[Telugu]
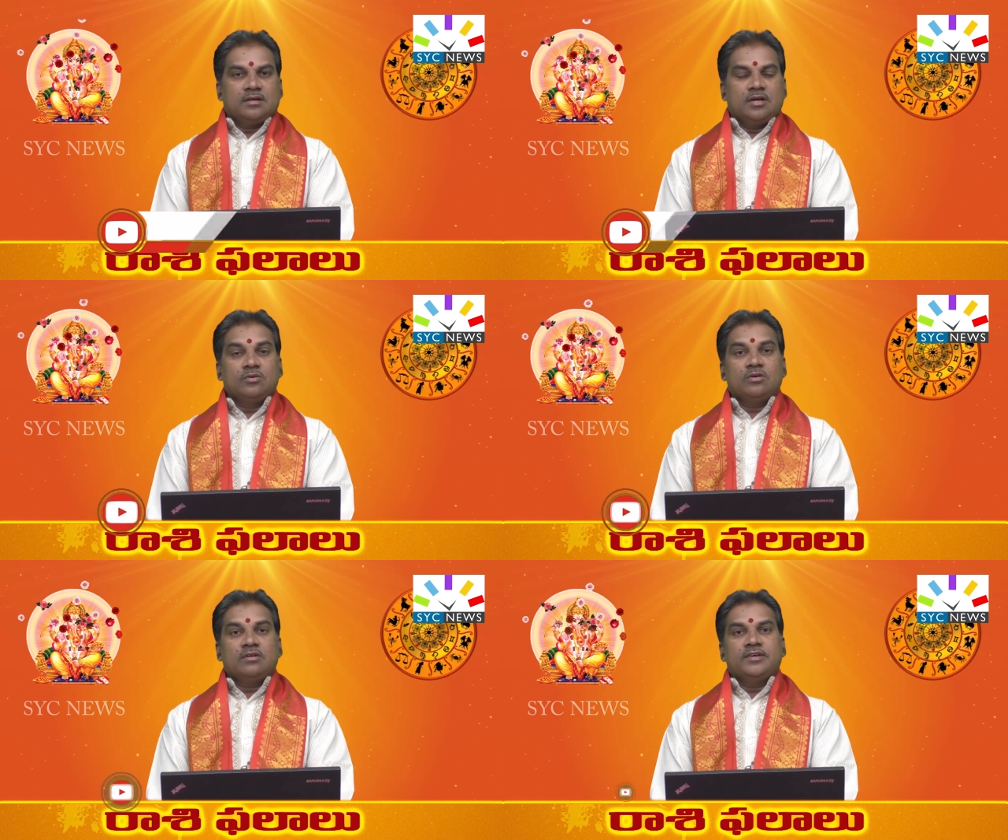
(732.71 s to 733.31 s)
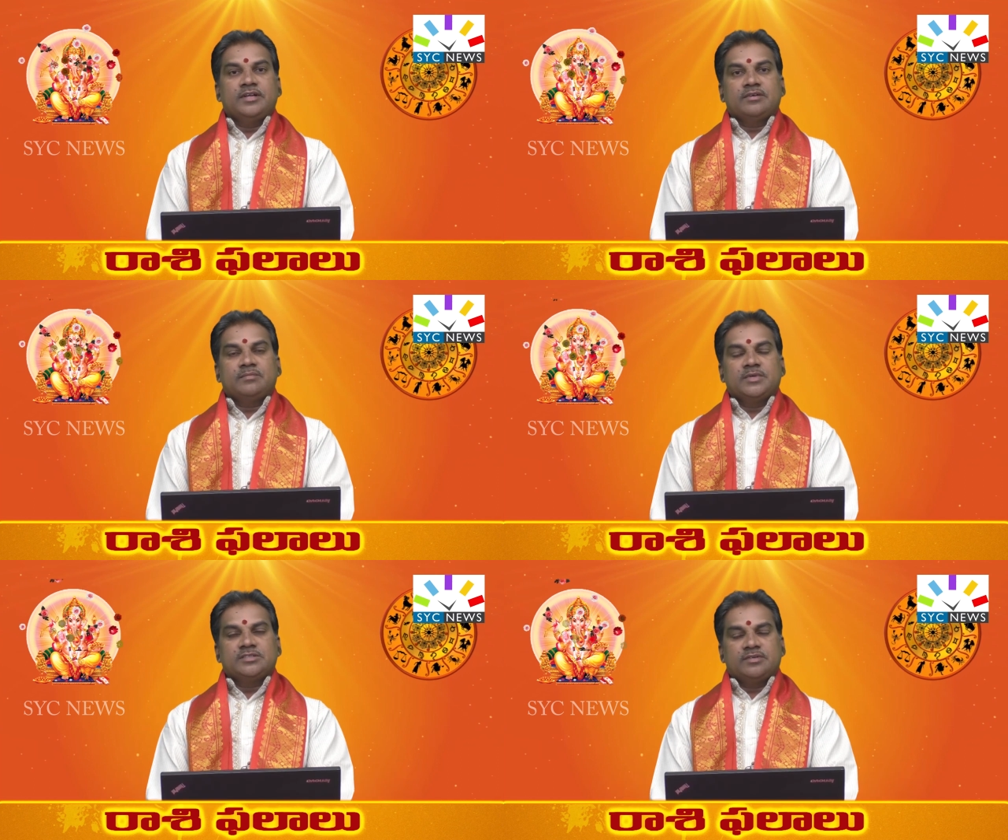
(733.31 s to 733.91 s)

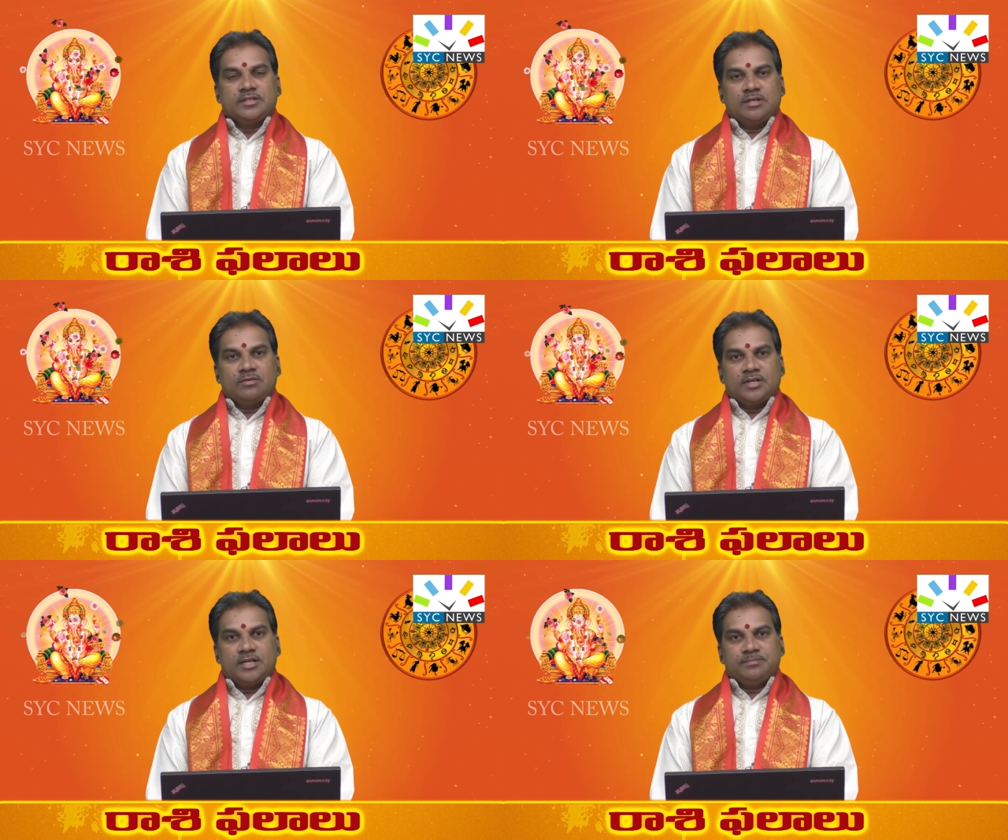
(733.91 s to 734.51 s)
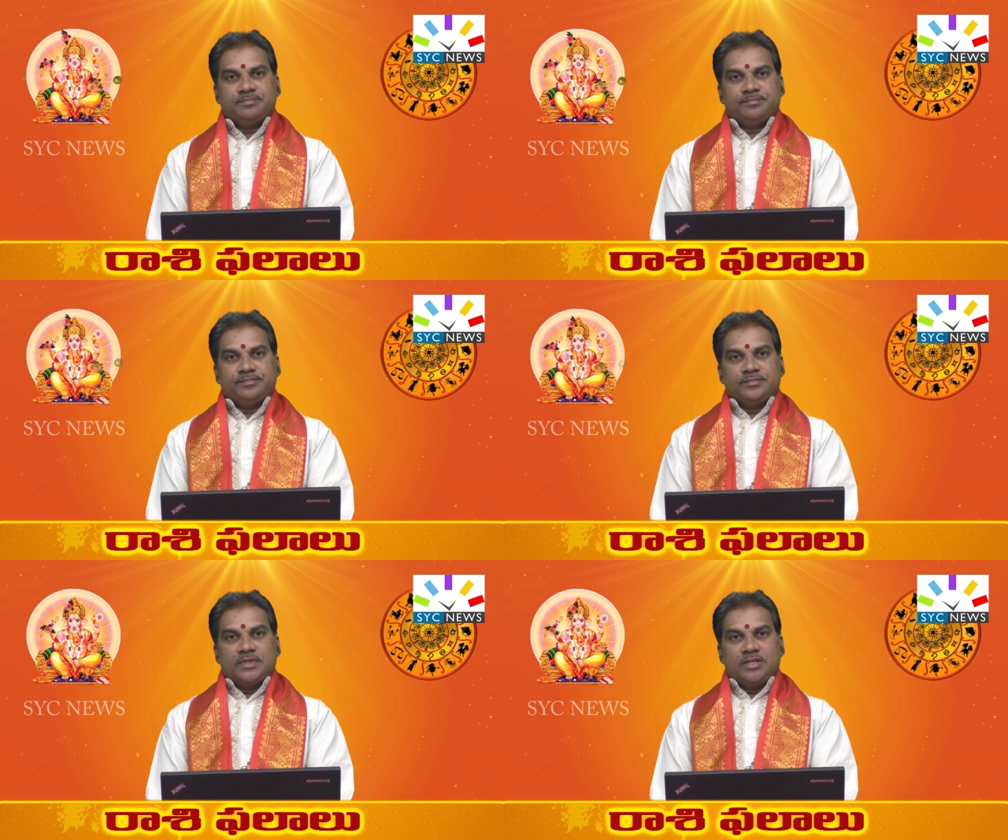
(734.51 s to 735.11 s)
అనుకూలమైనటువంటి మంచి ఫలితాలు ఉంటాయి
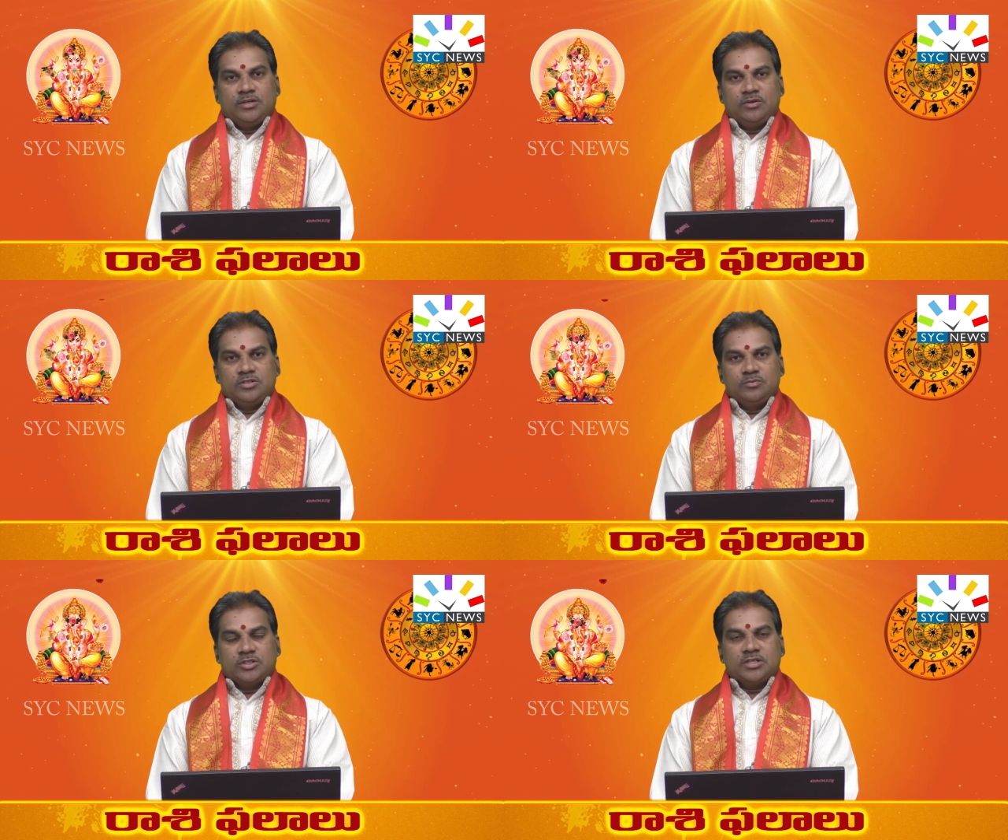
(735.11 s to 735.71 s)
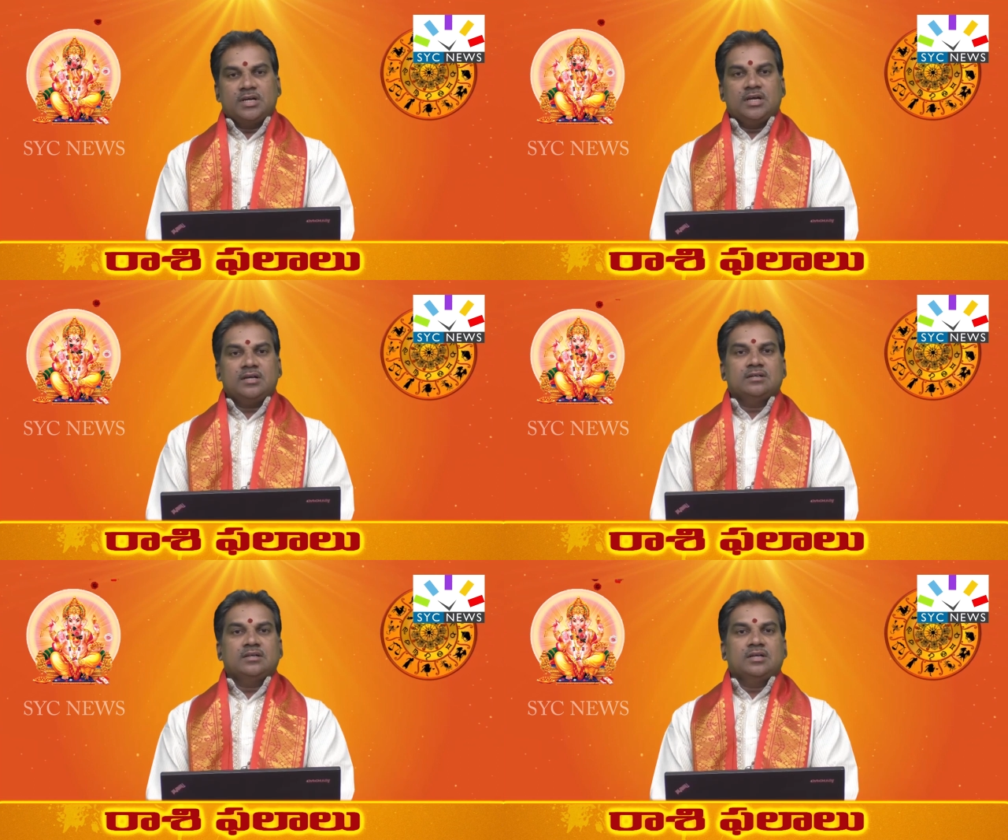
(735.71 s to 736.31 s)
ఈరోజు ముఖ్యంగా
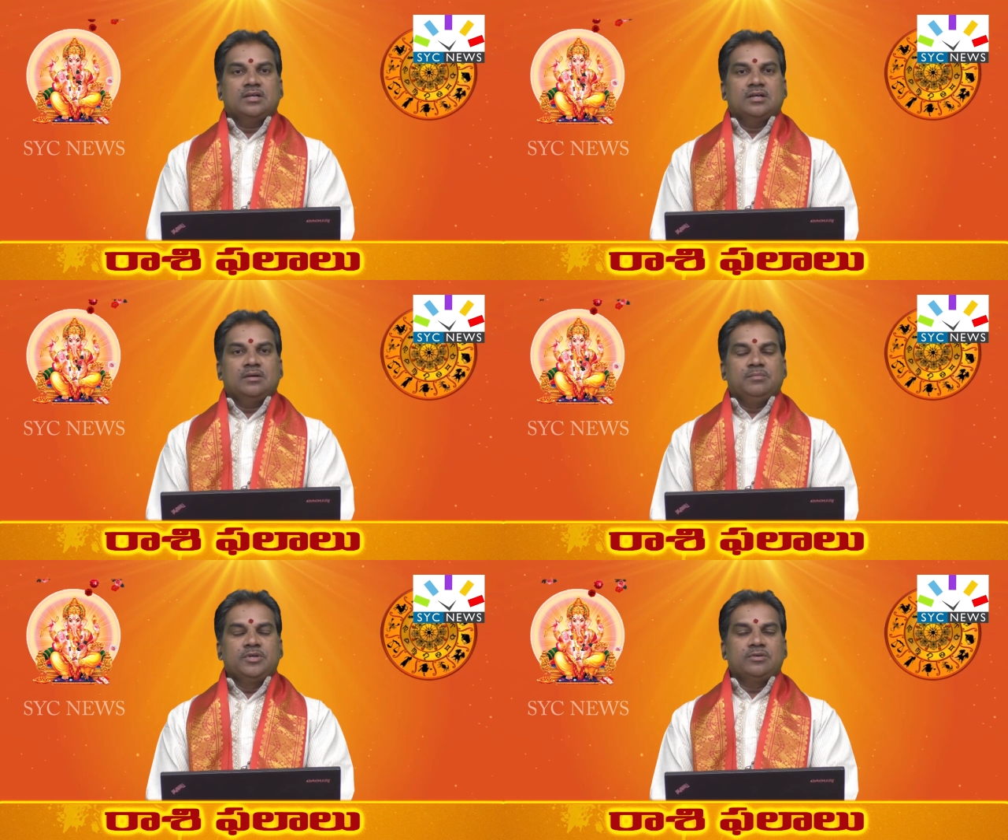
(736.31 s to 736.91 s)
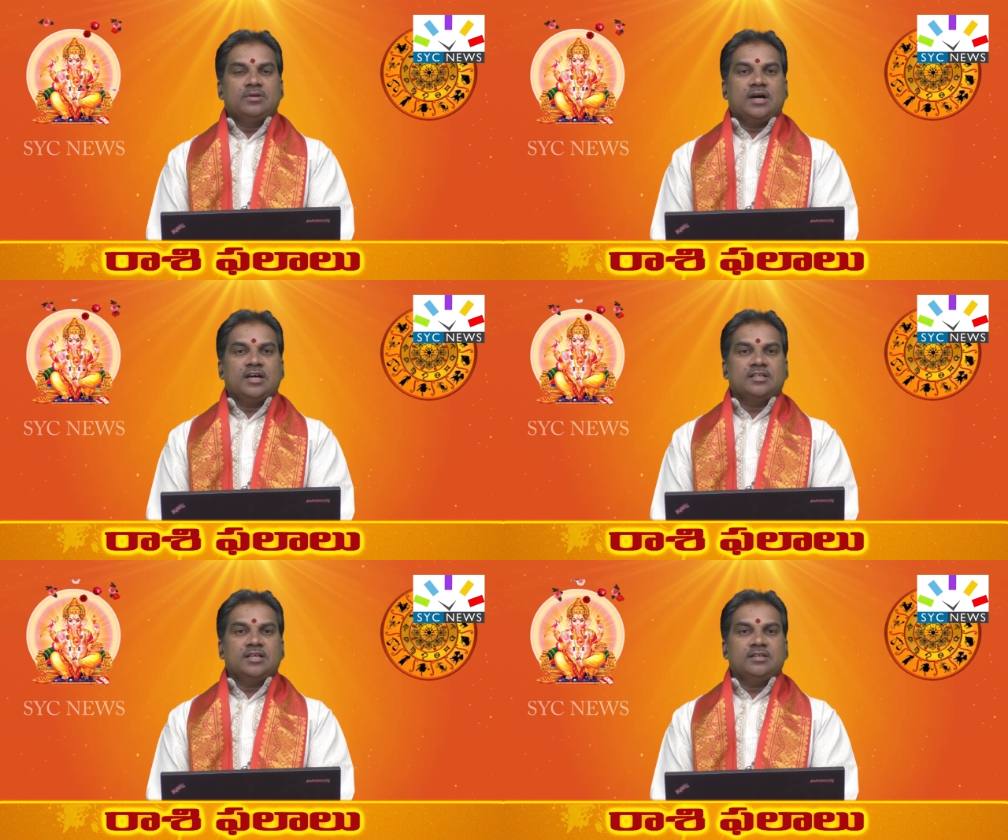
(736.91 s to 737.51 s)
మీరు
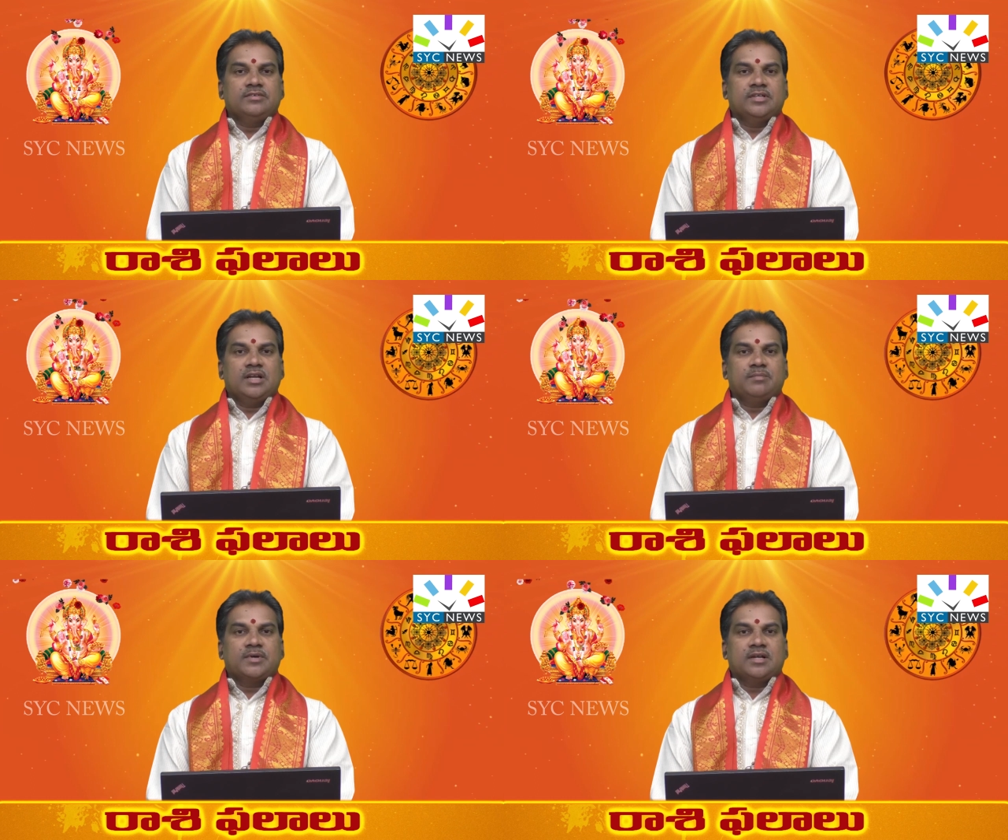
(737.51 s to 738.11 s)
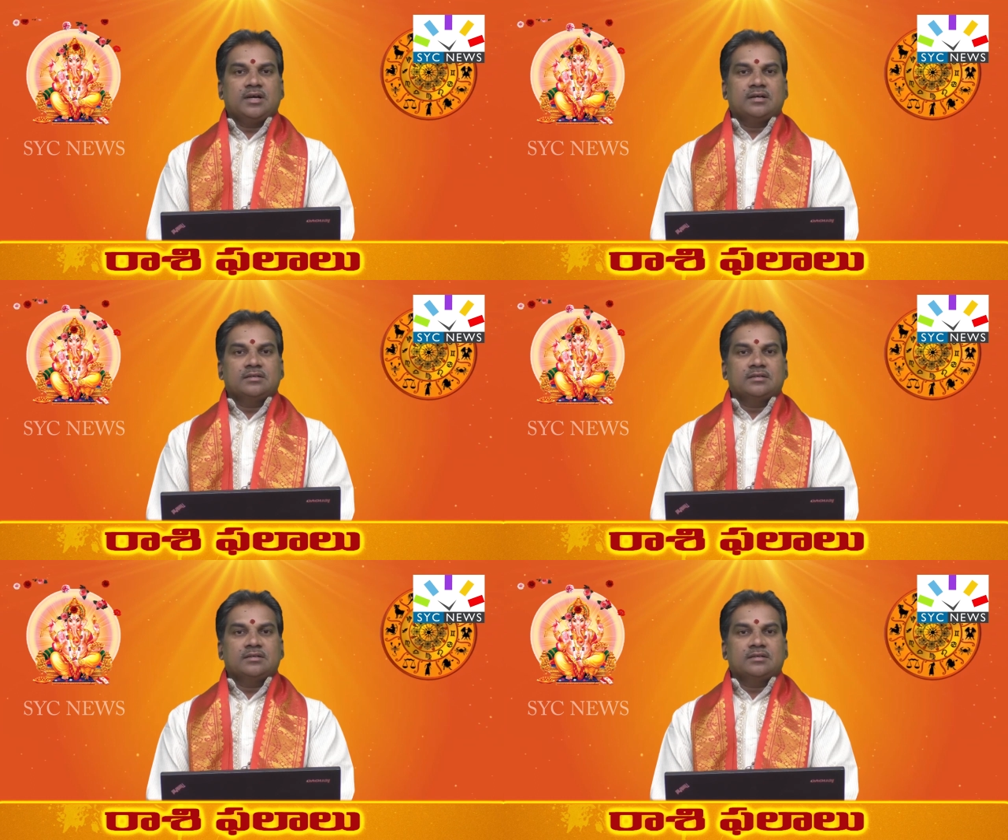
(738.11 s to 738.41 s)
ఆదాయ వ్యయాల పట్ల